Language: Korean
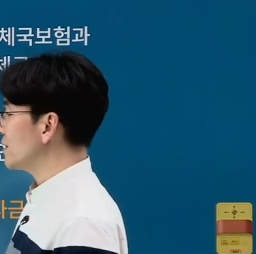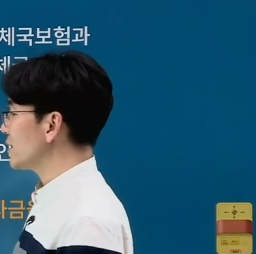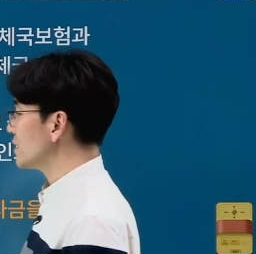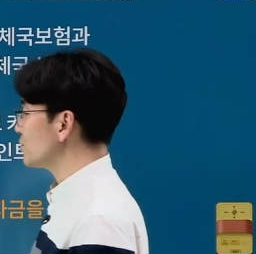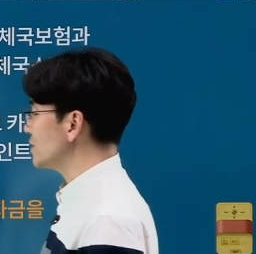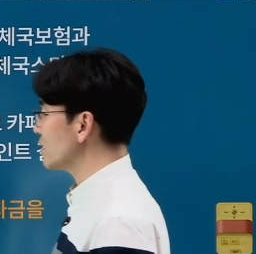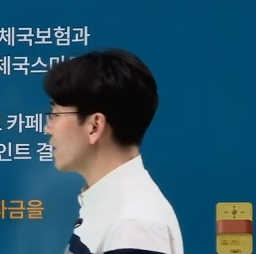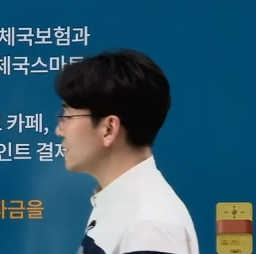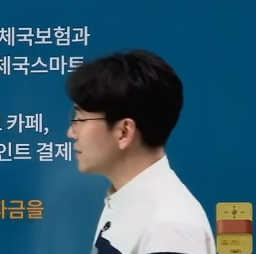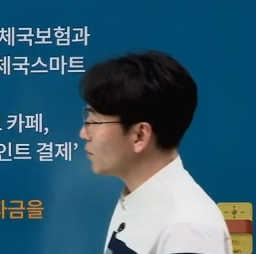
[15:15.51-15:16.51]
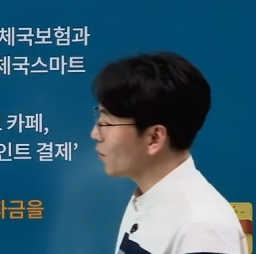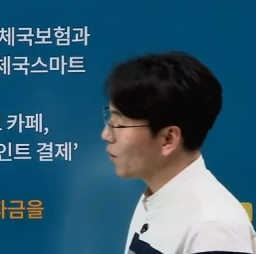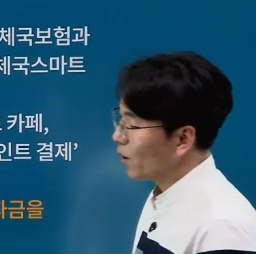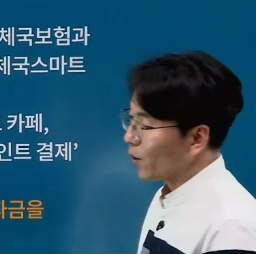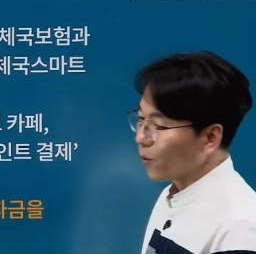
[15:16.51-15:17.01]
발생할 수 있어
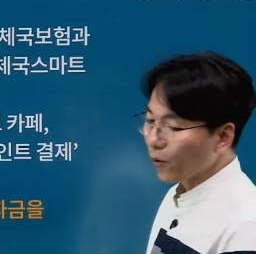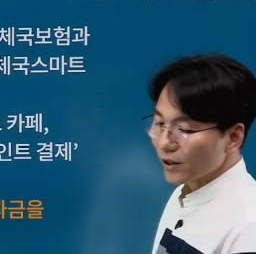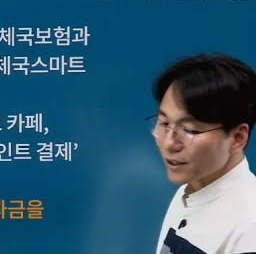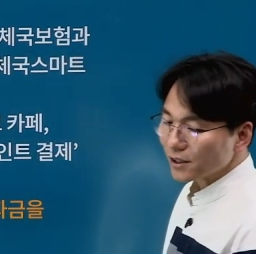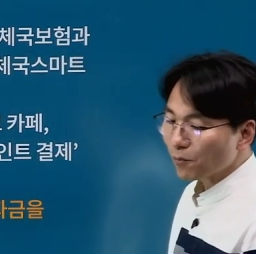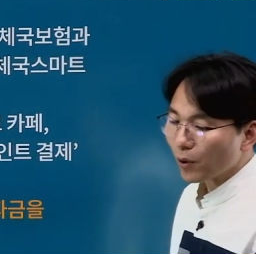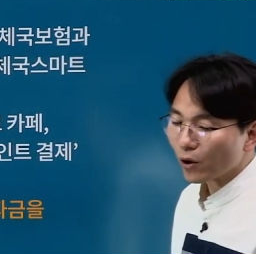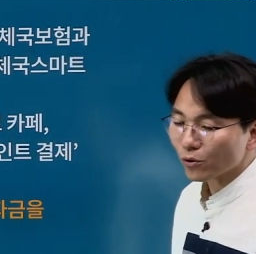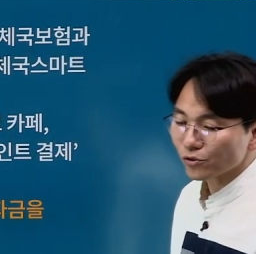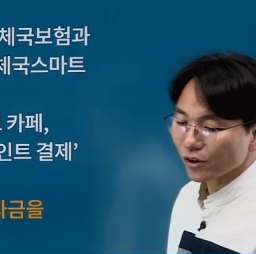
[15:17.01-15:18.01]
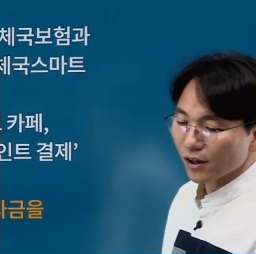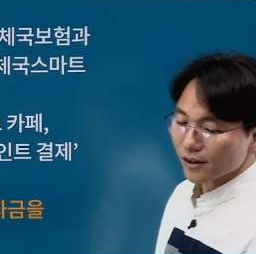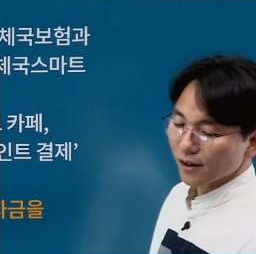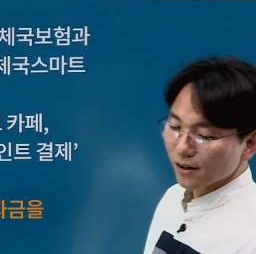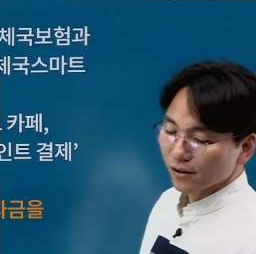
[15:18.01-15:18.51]
가지고 요걸 이제 10회로 규정해
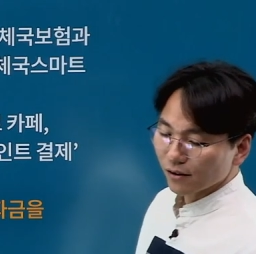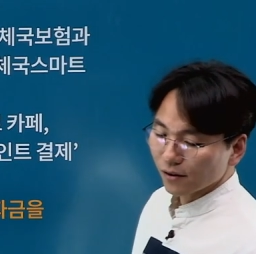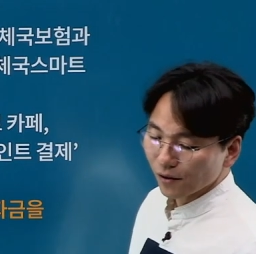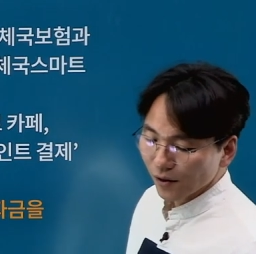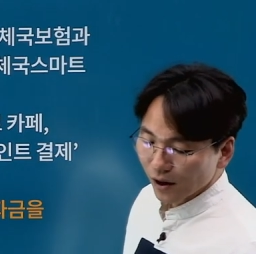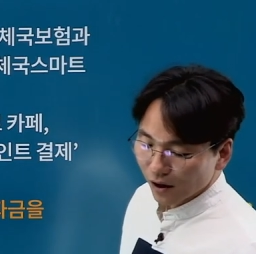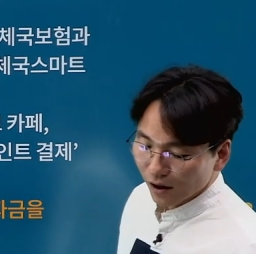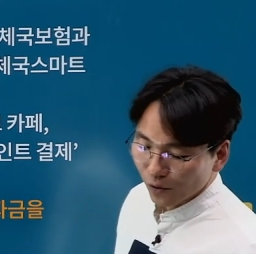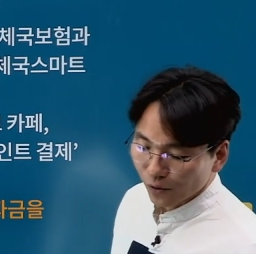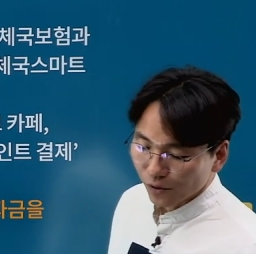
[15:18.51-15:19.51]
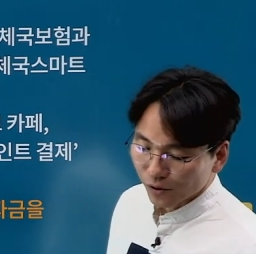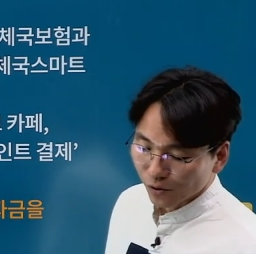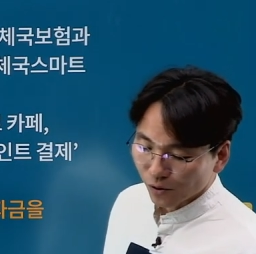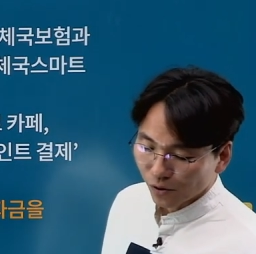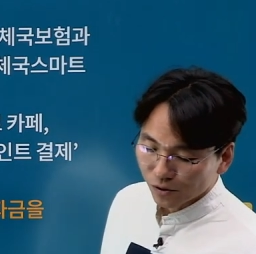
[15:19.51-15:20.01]
놨다는 거 어, 요거를
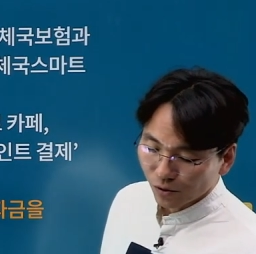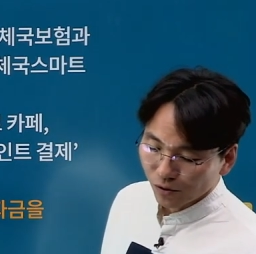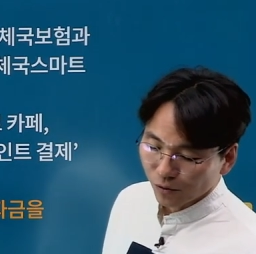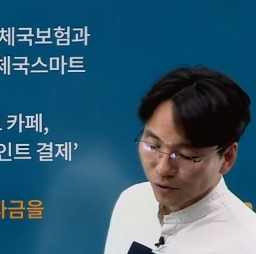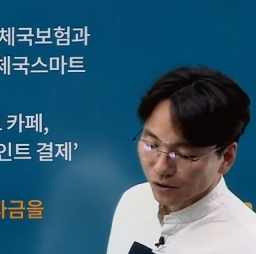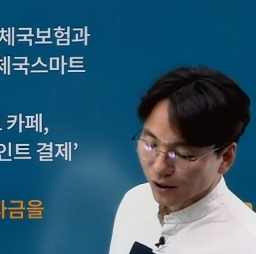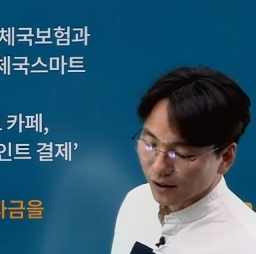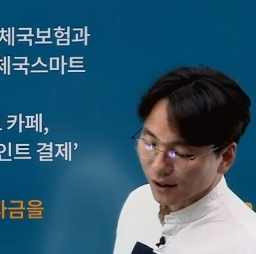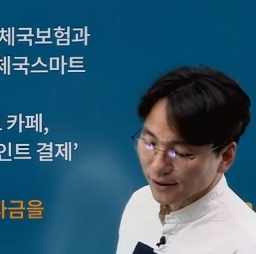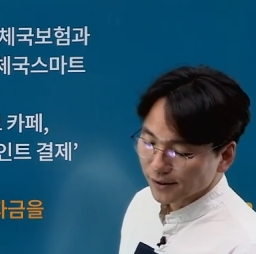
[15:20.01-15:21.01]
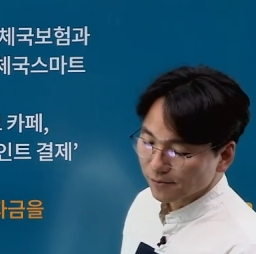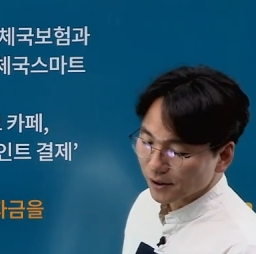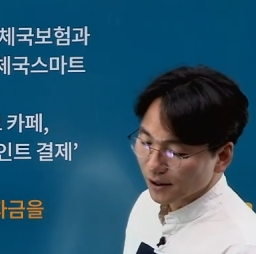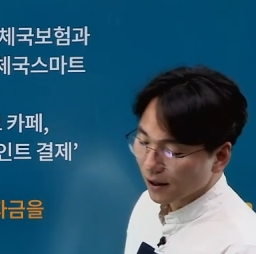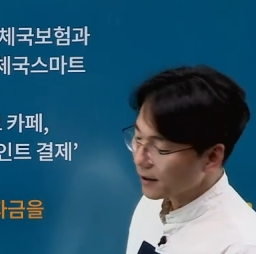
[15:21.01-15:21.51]
또 떠올려 보셔야
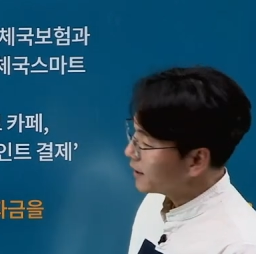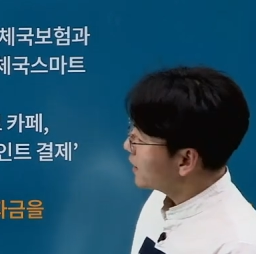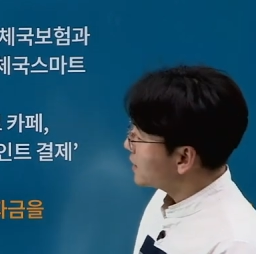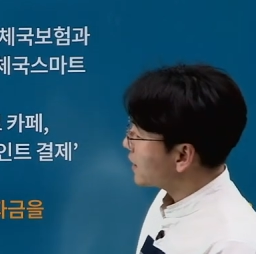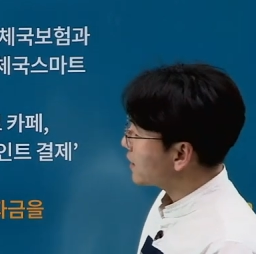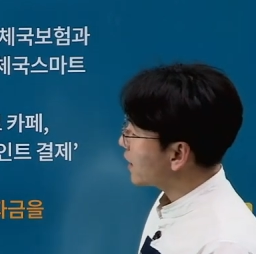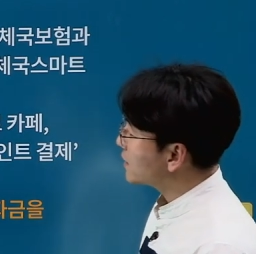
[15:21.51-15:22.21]
되겠습니다. 자, 그래